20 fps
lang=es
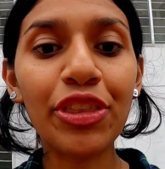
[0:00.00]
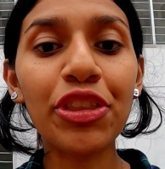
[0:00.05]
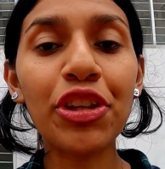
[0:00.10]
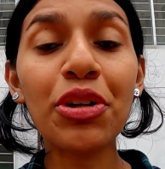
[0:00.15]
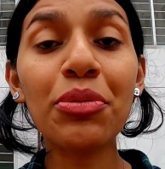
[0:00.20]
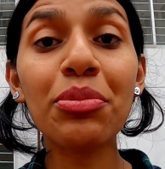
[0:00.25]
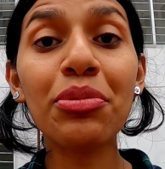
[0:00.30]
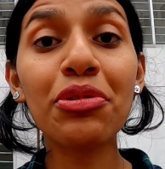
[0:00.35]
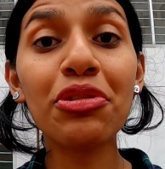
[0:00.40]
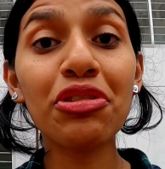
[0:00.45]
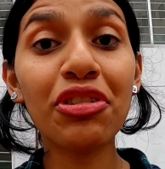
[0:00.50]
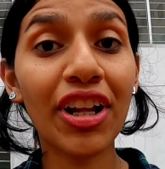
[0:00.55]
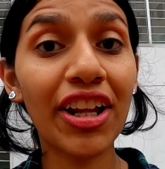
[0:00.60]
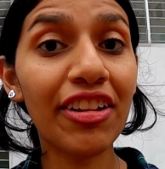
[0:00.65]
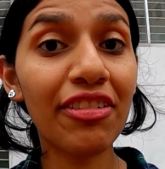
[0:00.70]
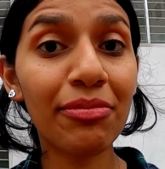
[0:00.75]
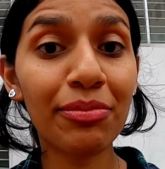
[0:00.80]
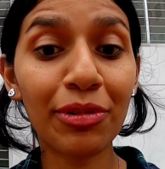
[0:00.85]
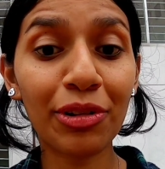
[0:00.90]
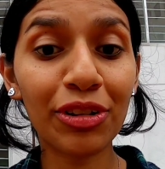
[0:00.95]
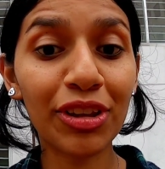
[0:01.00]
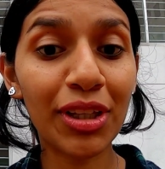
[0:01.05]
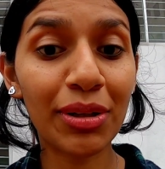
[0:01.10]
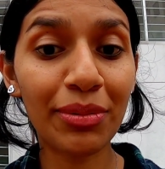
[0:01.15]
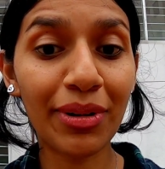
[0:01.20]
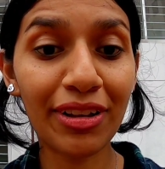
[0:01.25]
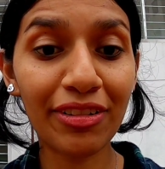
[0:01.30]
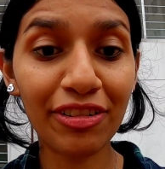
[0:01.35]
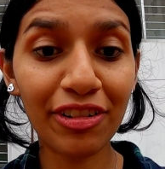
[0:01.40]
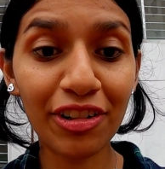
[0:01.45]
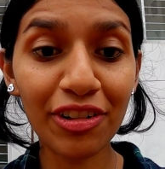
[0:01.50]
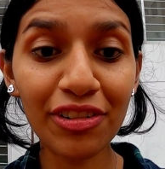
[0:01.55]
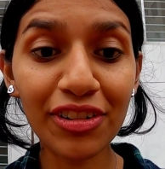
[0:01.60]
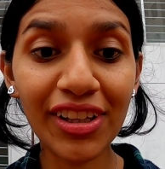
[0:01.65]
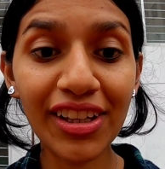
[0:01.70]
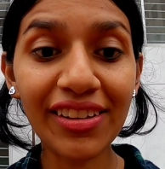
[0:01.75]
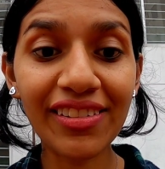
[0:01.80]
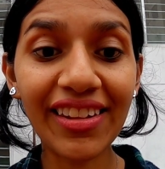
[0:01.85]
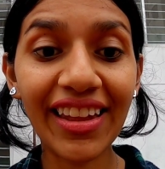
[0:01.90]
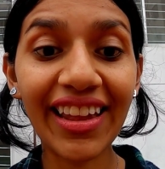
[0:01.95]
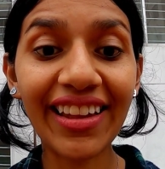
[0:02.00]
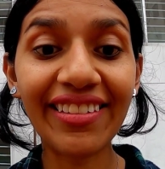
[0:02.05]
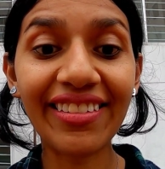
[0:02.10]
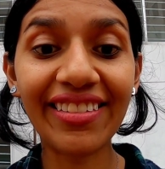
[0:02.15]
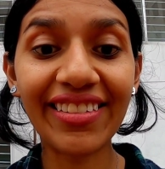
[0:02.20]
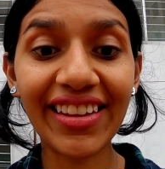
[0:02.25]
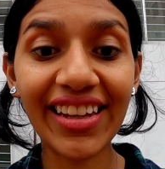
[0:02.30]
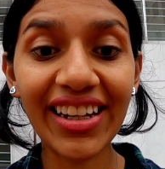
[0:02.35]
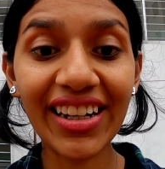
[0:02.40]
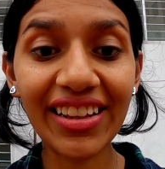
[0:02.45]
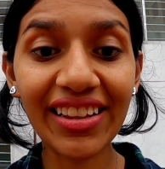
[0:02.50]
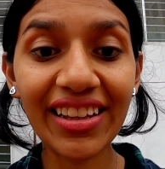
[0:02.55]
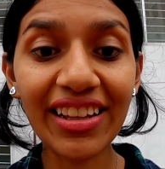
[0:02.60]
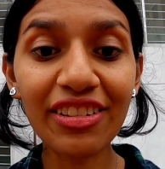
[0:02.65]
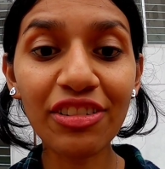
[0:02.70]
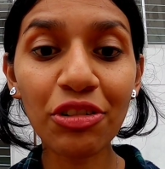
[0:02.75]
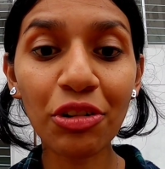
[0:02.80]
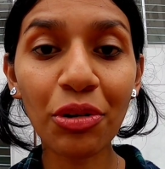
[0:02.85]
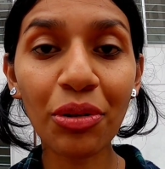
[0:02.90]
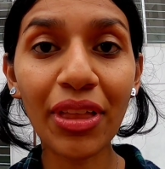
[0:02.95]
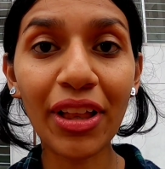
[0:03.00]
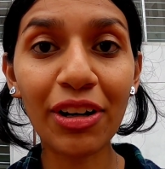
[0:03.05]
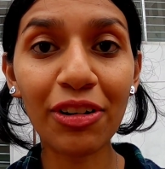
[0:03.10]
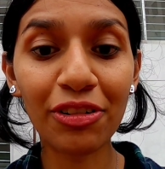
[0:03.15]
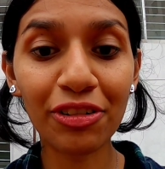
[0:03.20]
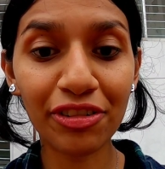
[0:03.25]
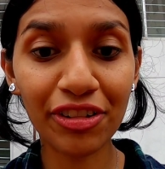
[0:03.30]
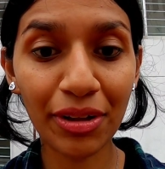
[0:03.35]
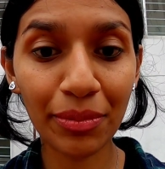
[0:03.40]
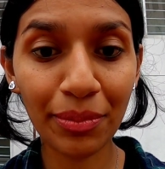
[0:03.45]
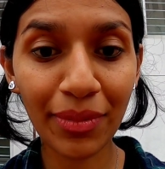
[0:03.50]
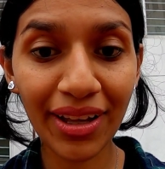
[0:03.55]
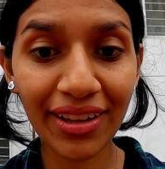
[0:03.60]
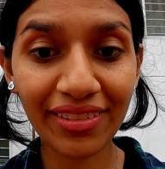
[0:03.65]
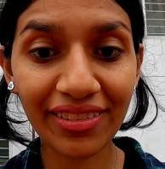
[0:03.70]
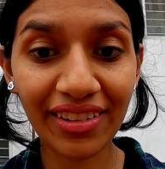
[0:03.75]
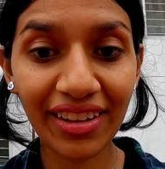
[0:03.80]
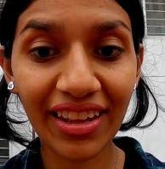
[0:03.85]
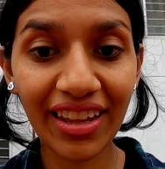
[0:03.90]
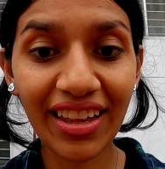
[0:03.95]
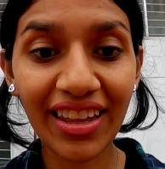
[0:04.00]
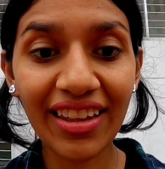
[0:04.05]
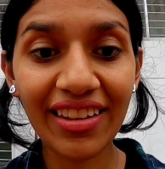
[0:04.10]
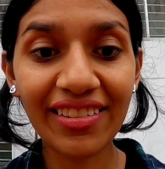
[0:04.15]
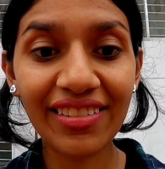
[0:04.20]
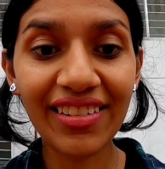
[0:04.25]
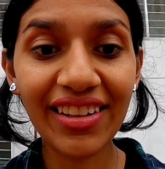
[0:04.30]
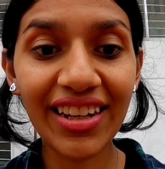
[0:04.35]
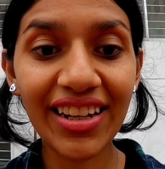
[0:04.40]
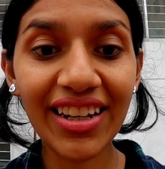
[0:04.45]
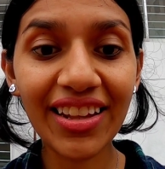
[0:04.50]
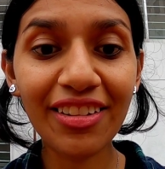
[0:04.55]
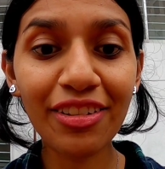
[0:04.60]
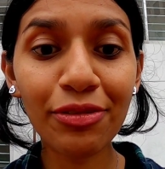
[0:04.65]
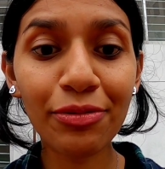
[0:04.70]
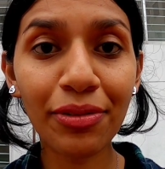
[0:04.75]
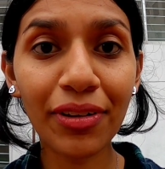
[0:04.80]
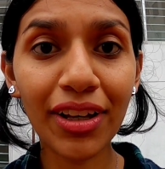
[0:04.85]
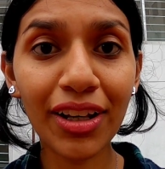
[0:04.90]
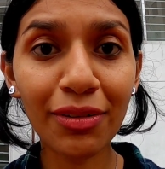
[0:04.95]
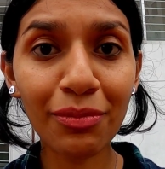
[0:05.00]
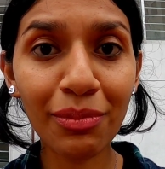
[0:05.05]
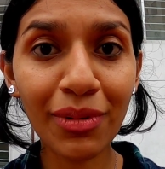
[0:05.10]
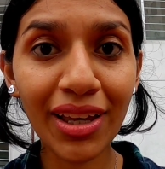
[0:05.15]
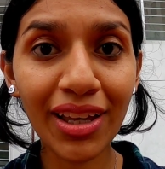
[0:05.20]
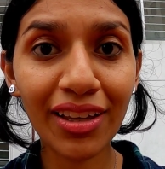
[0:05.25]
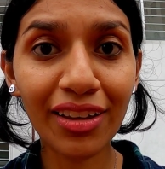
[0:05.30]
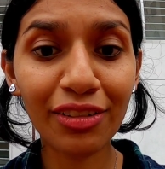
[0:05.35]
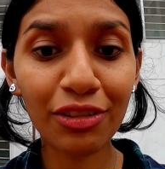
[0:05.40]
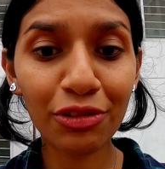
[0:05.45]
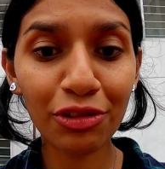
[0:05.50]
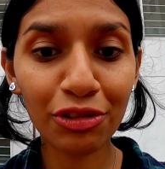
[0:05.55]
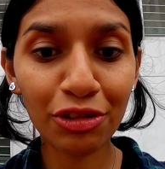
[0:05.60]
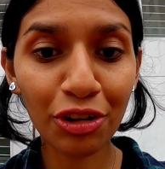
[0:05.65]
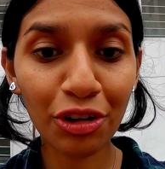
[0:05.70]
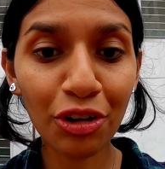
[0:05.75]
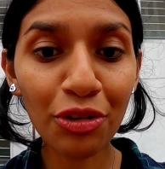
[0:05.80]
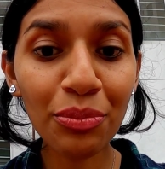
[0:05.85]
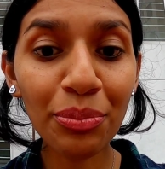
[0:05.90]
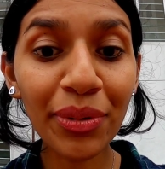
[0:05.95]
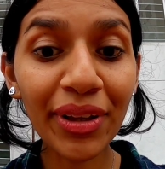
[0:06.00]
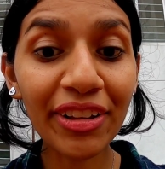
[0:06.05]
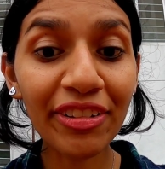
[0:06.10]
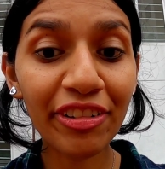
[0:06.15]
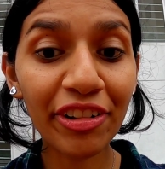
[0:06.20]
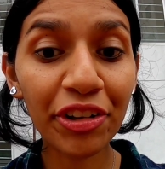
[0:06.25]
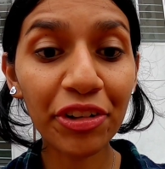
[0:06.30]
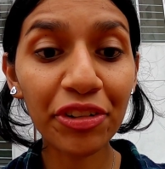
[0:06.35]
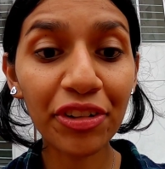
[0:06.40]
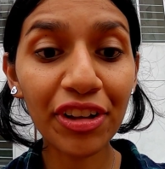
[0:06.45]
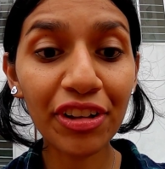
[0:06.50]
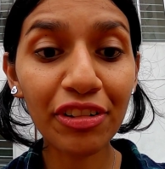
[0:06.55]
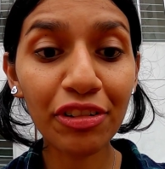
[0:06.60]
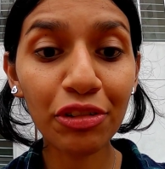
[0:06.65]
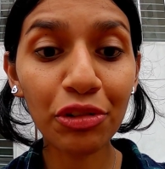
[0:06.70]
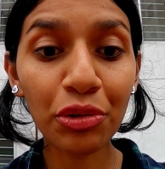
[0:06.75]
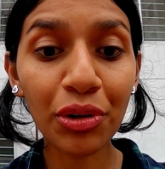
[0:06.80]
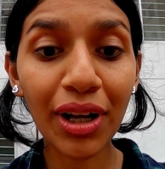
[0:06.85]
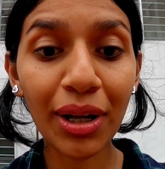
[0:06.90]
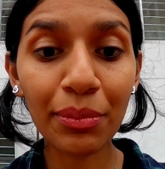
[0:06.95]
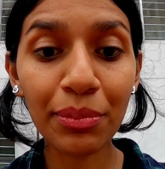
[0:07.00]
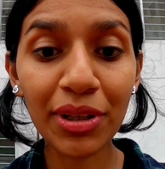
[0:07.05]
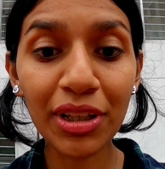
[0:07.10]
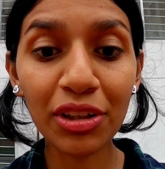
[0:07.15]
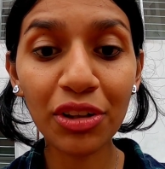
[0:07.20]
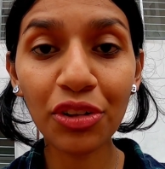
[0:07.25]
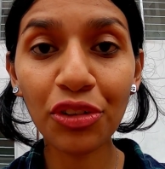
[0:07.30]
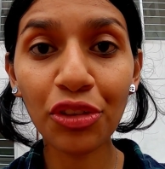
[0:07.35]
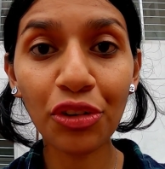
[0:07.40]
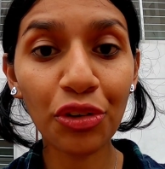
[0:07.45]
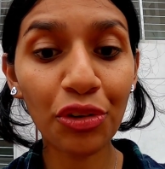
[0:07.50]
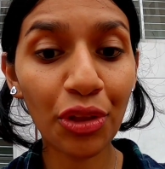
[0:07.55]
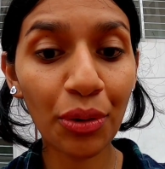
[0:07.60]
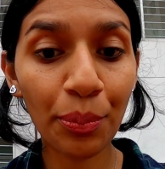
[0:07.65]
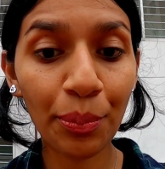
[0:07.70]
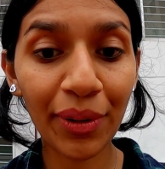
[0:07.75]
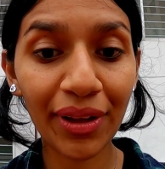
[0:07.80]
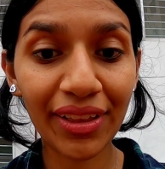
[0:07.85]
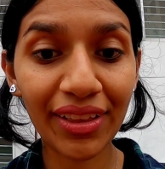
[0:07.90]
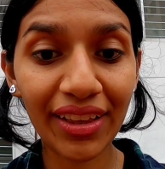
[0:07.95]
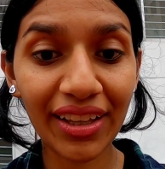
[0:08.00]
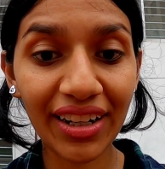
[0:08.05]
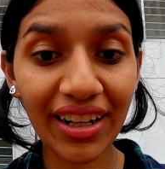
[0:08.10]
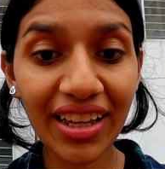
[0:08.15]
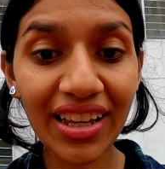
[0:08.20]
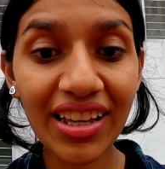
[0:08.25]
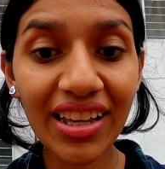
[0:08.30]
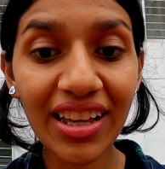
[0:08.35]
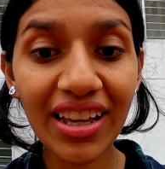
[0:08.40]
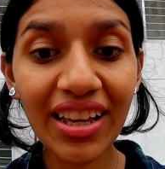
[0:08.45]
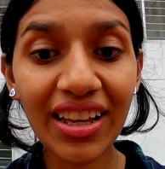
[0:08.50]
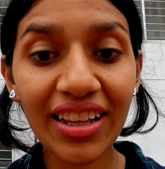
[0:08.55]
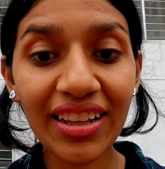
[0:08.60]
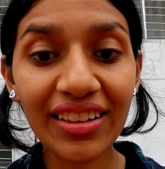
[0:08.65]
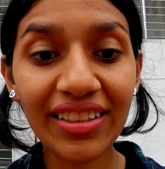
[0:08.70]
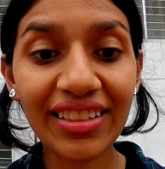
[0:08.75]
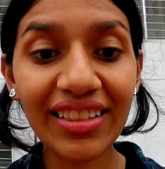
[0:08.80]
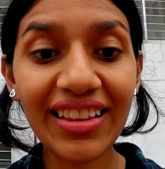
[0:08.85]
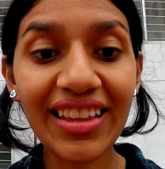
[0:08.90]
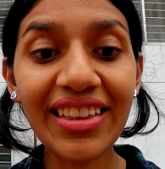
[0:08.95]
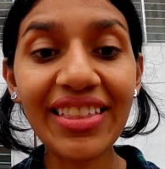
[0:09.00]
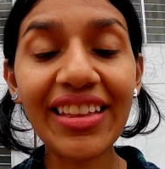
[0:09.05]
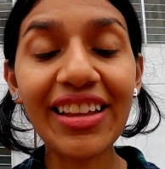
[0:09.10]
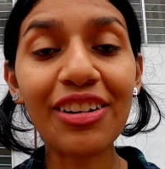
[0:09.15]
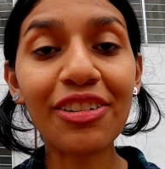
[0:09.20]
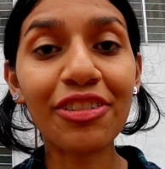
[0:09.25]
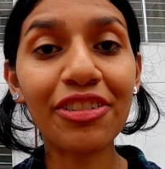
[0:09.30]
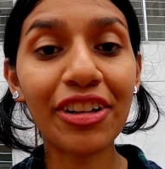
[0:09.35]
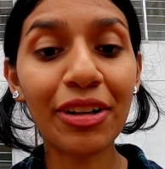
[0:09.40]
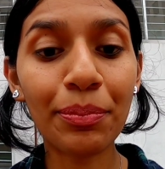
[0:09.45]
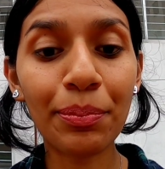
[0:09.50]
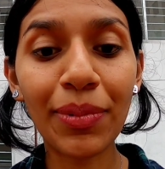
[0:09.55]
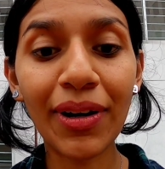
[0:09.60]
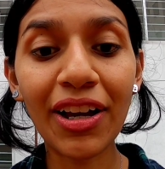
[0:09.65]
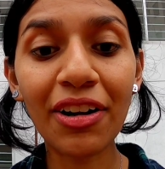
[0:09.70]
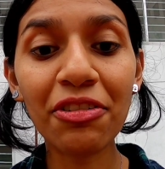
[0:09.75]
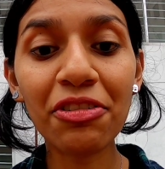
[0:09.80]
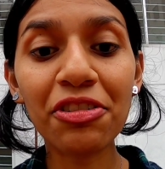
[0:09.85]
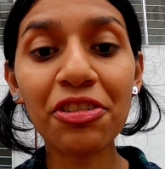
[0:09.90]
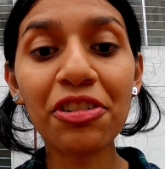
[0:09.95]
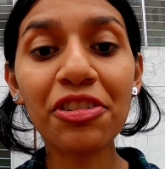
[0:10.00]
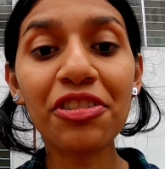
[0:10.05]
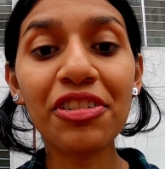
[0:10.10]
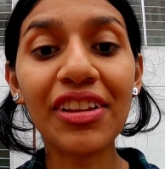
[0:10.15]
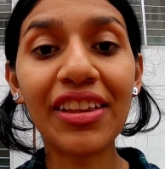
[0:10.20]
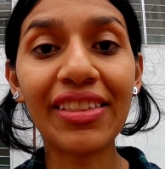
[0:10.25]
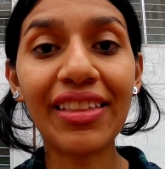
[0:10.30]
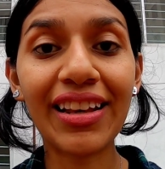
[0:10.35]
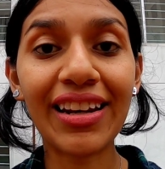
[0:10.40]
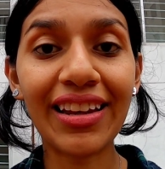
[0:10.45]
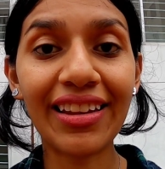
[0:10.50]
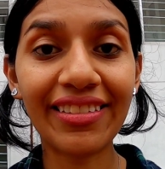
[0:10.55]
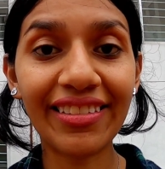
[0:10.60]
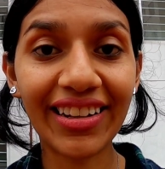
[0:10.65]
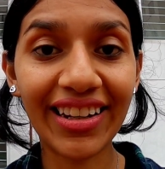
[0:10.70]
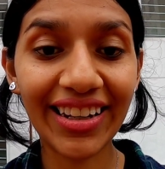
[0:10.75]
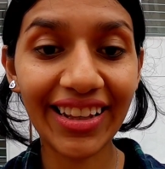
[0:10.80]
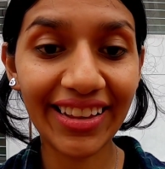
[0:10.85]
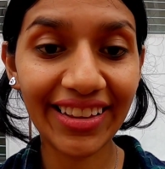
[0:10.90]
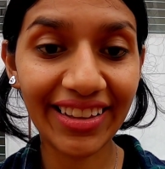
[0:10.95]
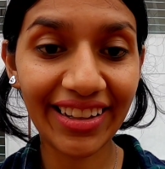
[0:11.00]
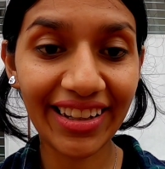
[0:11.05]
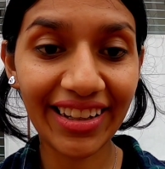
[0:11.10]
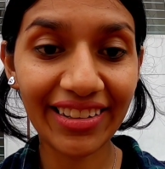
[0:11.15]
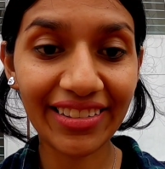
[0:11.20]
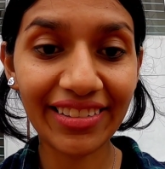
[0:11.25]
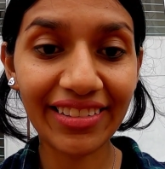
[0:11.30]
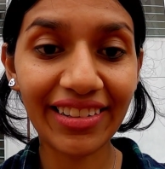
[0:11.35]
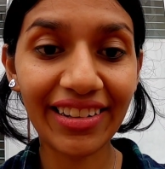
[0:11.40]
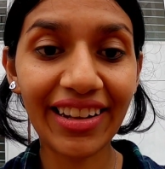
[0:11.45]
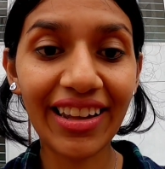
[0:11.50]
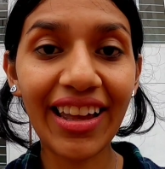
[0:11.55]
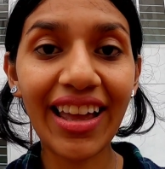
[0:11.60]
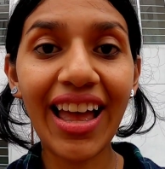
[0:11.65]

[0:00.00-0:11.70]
No busques motivaciones externas o de los demás. Si eres firme en tus convicciones, tu camino no dependerá ni de los aplausos ni de las críticas.